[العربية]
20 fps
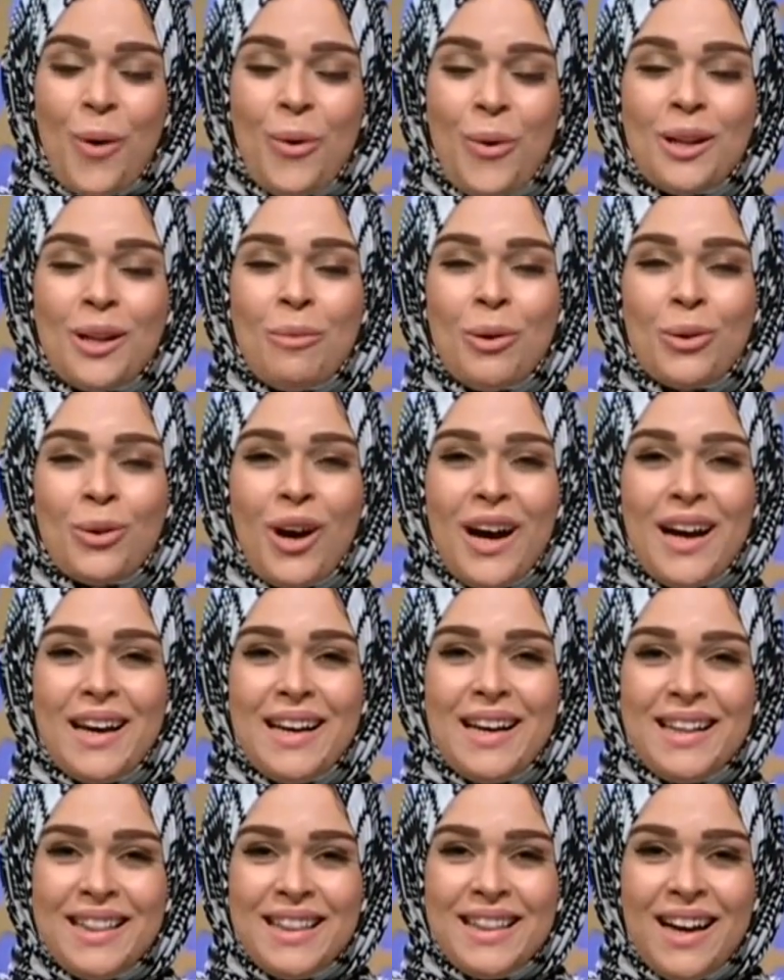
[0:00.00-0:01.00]
هو ده موضوع
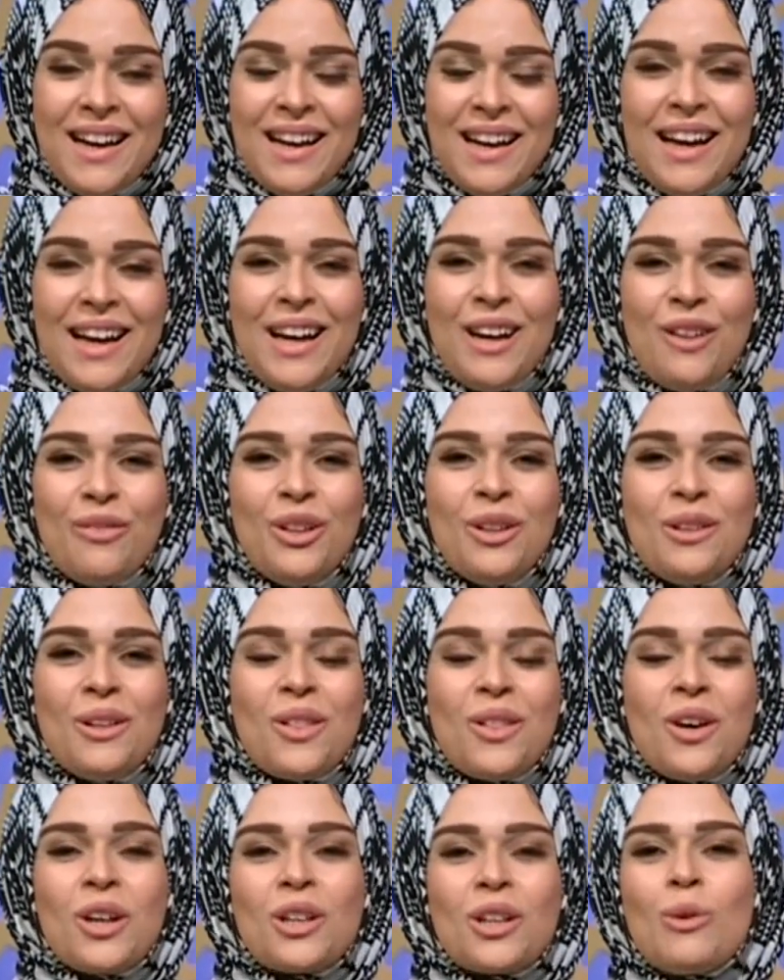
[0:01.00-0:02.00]
حلقتنا انا في
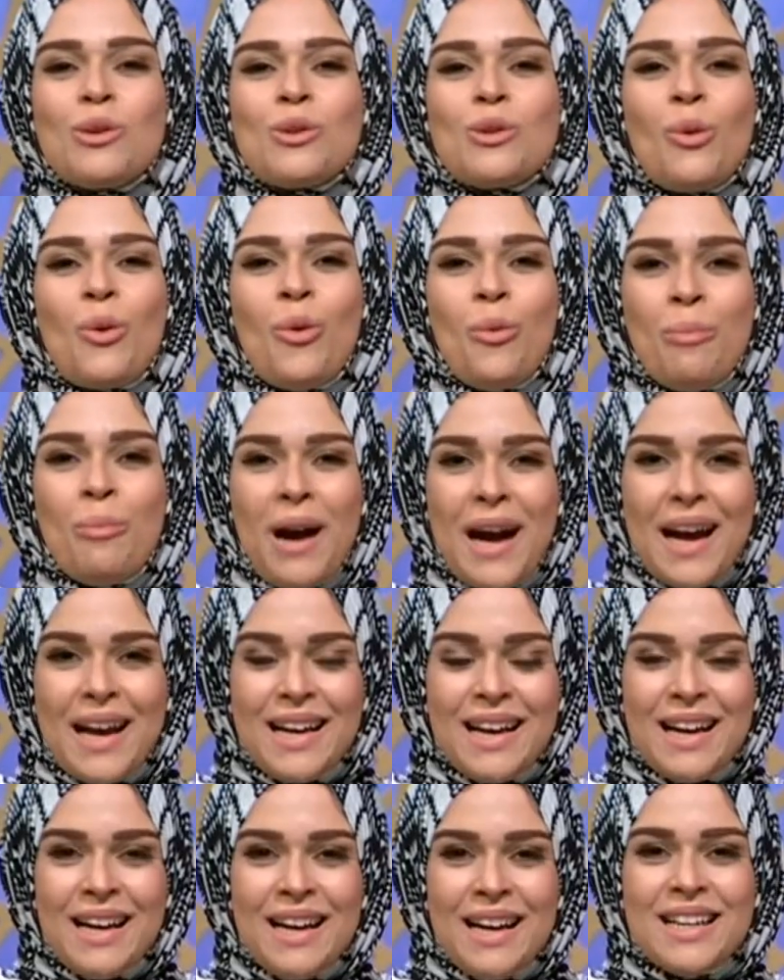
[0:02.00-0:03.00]
انتظار تواصلكم
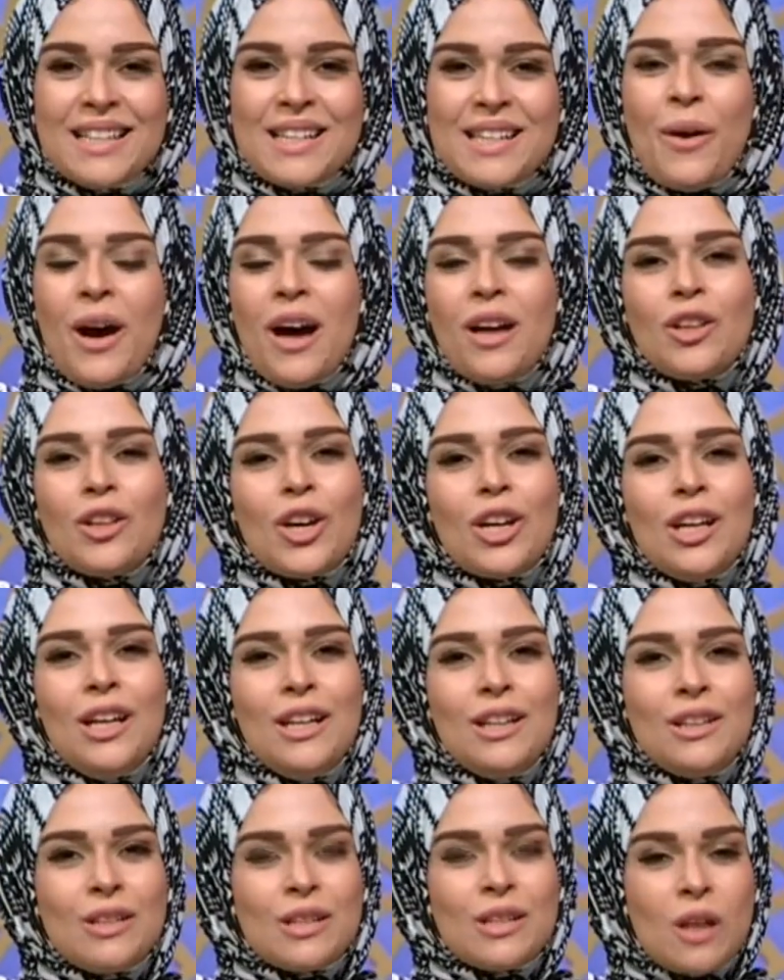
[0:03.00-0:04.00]
معايا سواء عن طريق
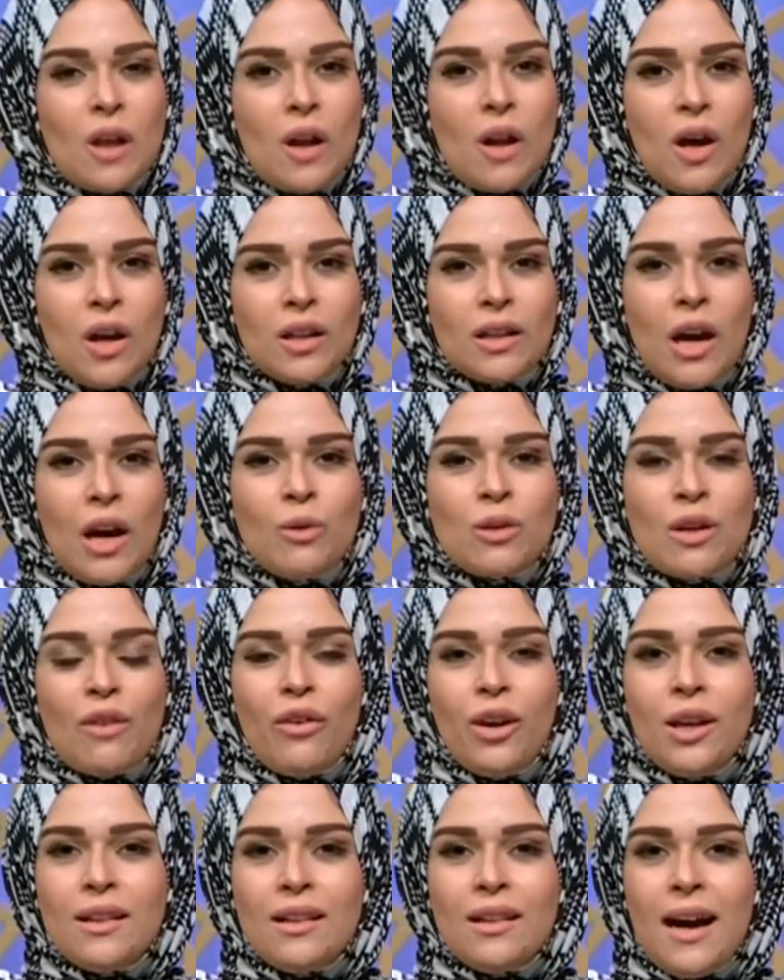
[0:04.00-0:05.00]
الاتصالات او
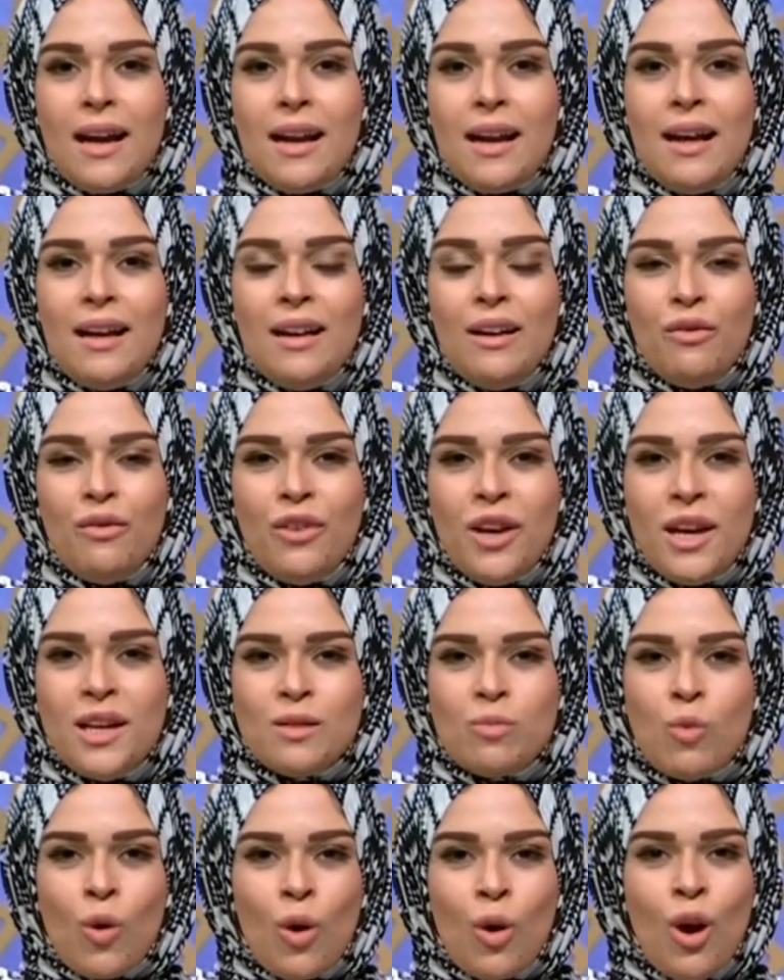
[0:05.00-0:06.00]
صفحتنا على
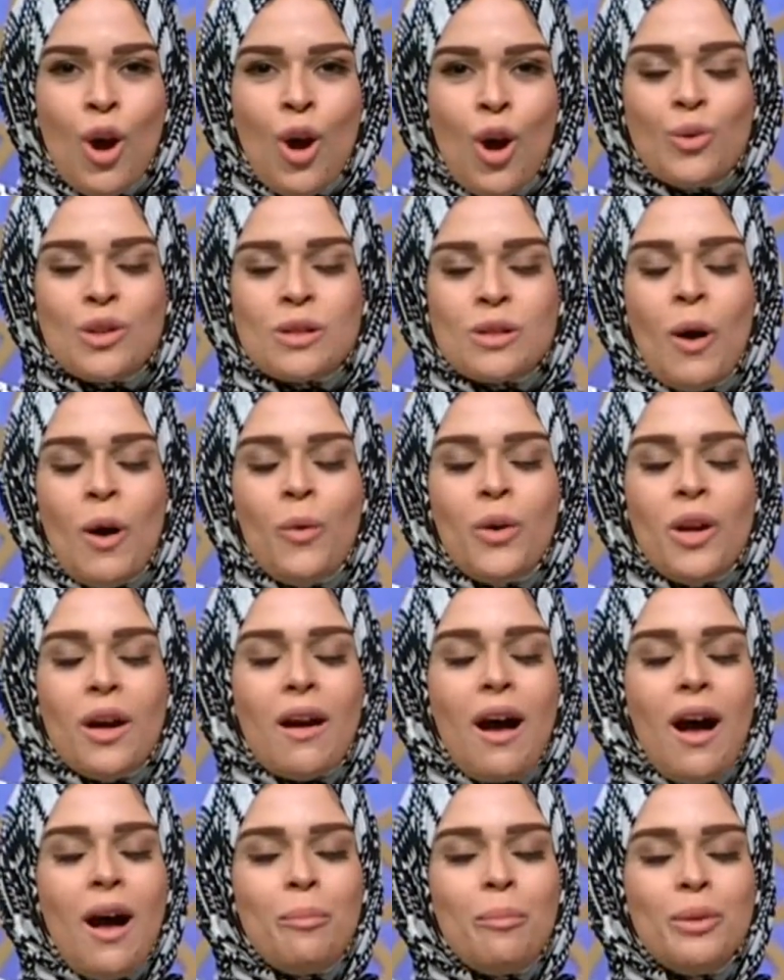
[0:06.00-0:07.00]
الفيسبوك واسمحوا لي
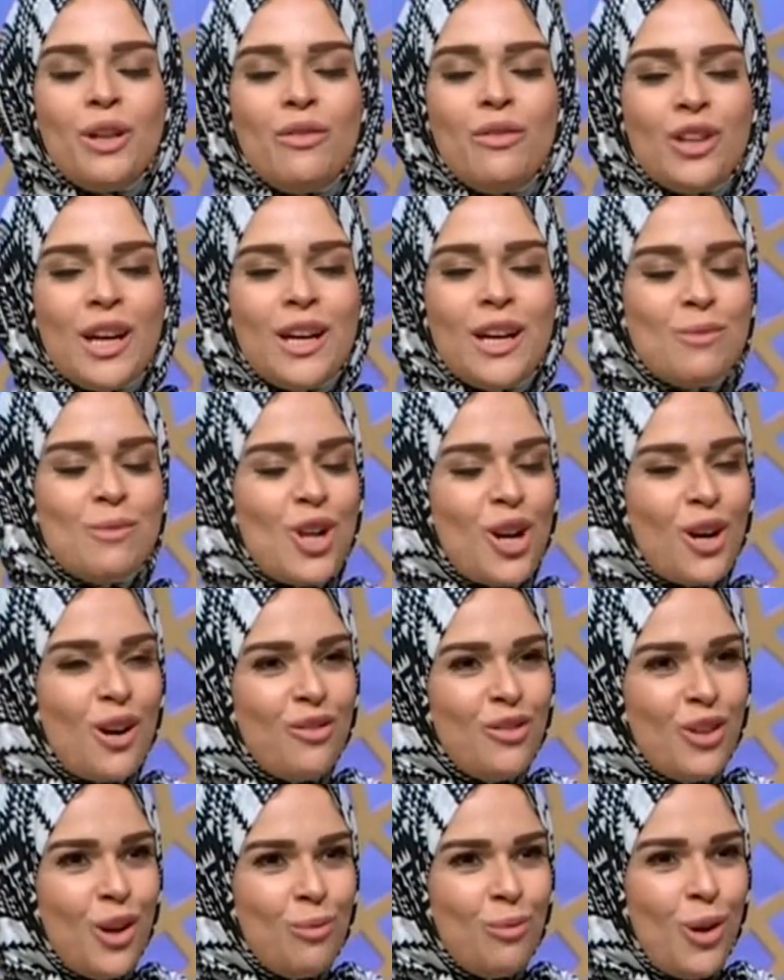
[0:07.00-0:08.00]
ارحب بضيفنا اللي
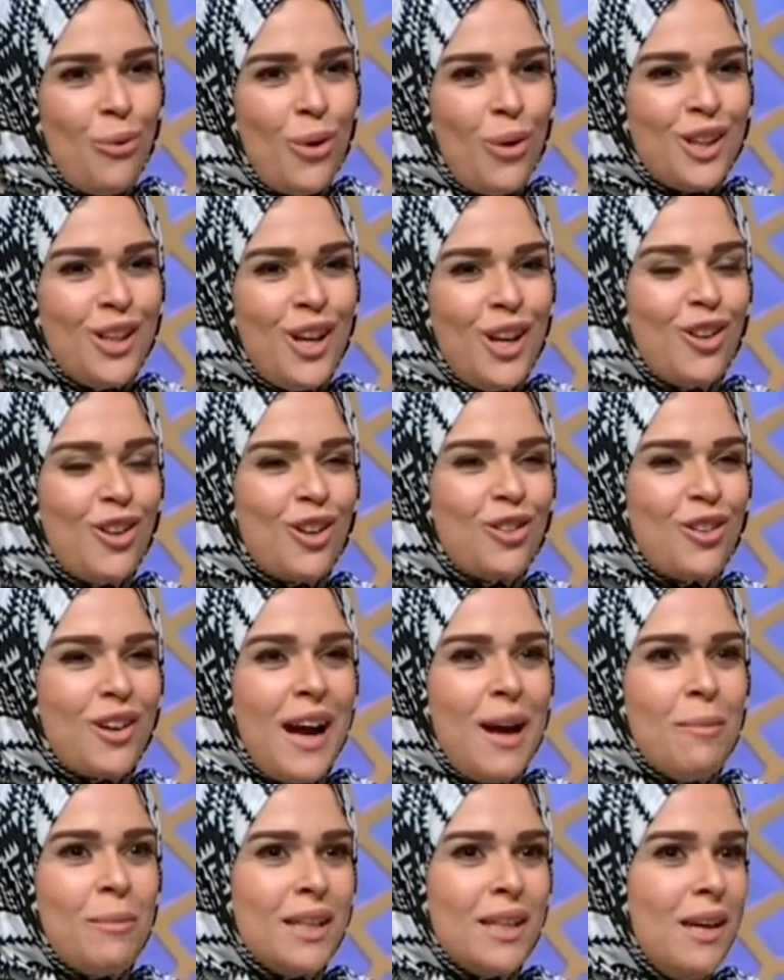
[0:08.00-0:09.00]
مشرفنا ومنورنا
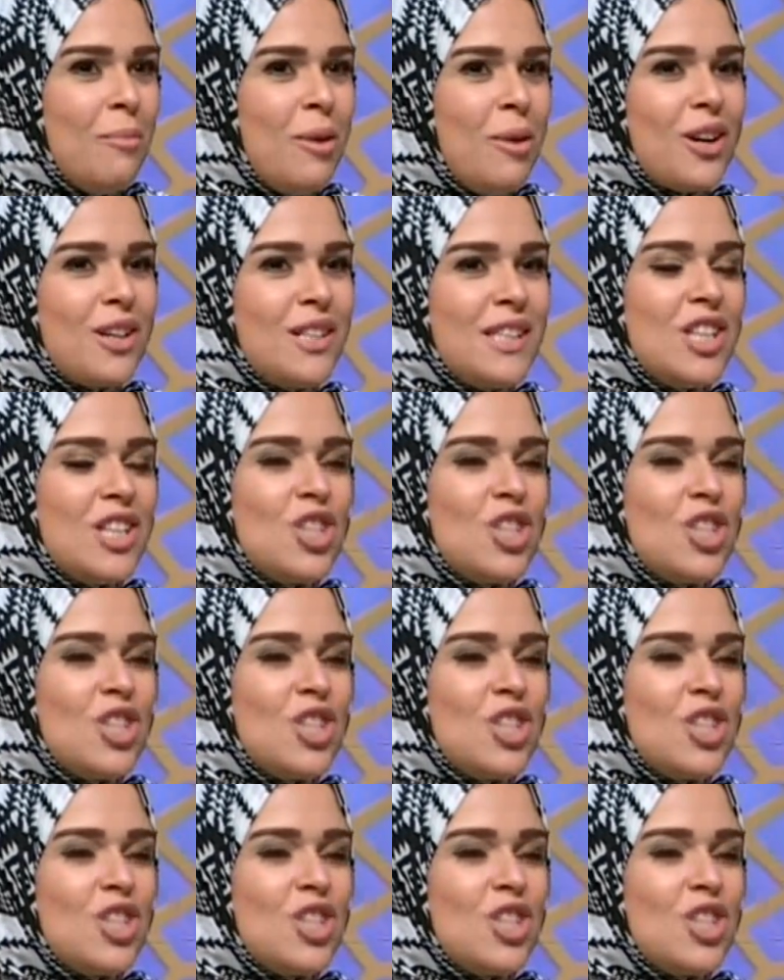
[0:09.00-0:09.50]
دكتور احمد عماره